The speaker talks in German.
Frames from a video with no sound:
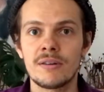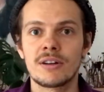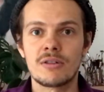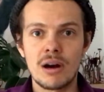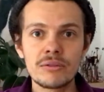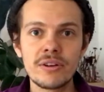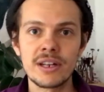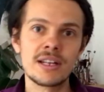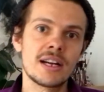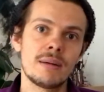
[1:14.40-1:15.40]

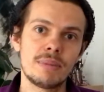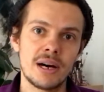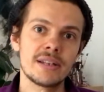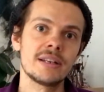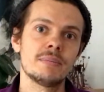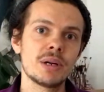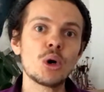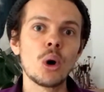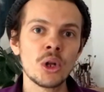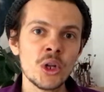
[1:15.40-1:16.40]
Crowdfunding-Kampagne
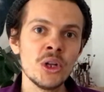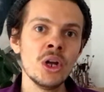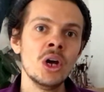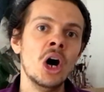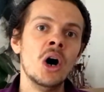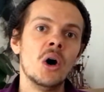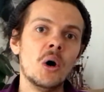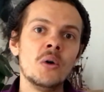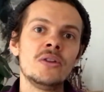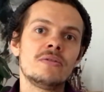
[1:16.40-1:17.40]
begonnen
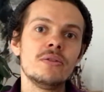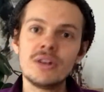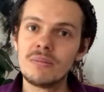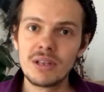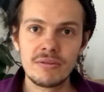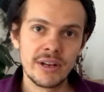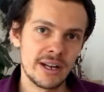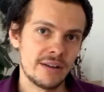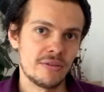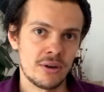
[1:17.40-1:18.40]
und würde mich
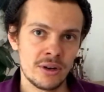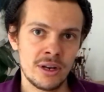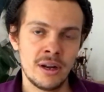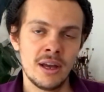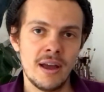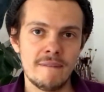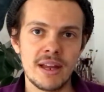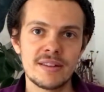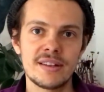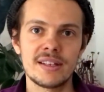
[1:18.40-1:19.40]
wirklich freuen,
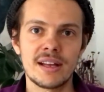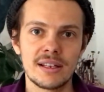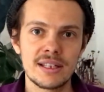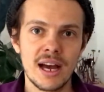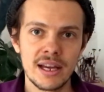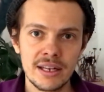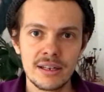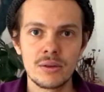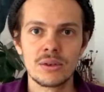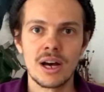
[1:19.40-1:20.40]
wenn sich da die einen
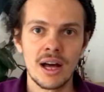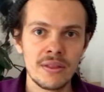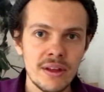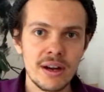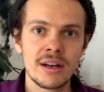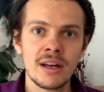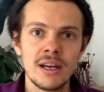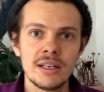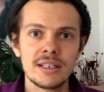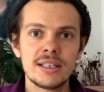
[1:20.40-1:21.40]
oder anderen
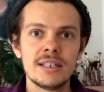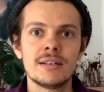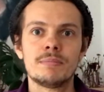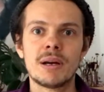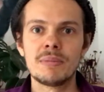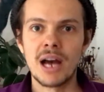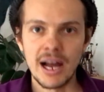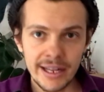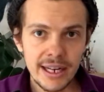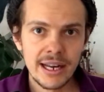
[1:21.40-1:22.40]
hier bei mir
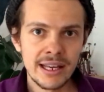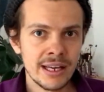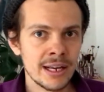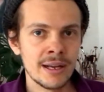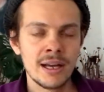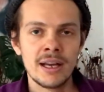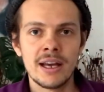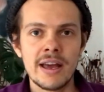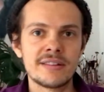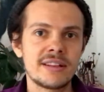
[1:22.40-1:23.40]
einklinken.
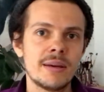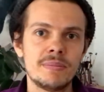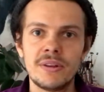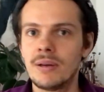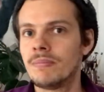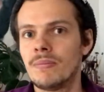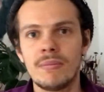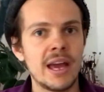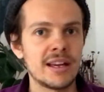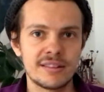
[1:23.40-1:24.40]
Es gibt eben
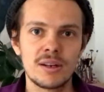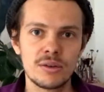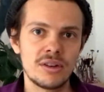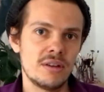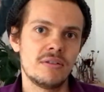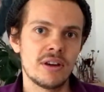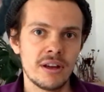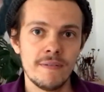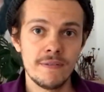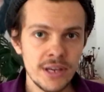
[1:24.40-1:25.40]
exklusive
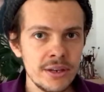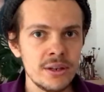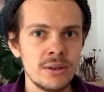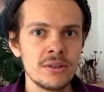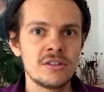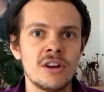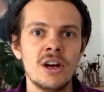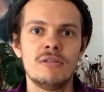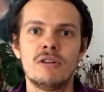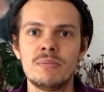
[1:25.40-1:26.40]
Videos
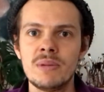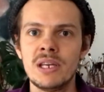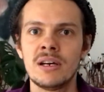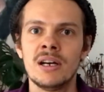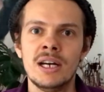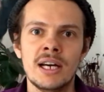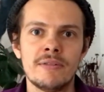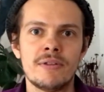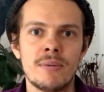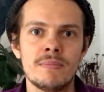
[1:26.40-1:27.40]
von mir,
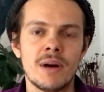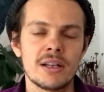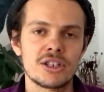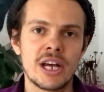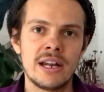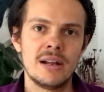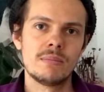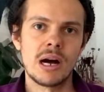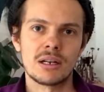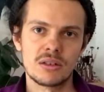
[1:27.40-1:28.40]
vom Channel
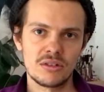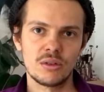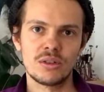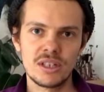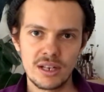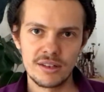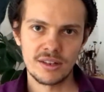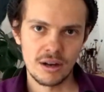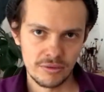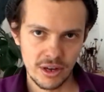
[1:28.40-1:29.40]
Marcos Sotiris
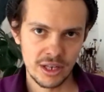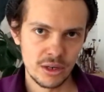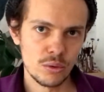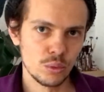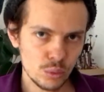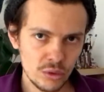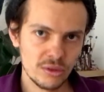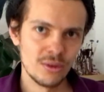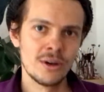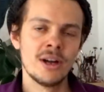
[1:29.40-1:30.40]
auf einen
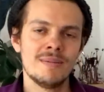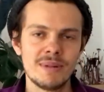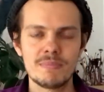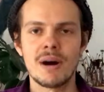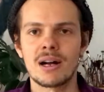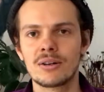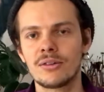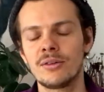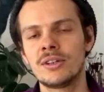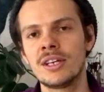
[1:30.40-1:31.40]
Uso mit Marcos
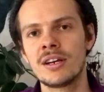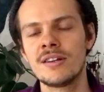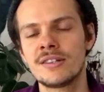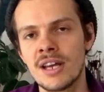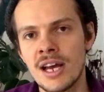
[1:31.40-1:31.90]
Sotiris.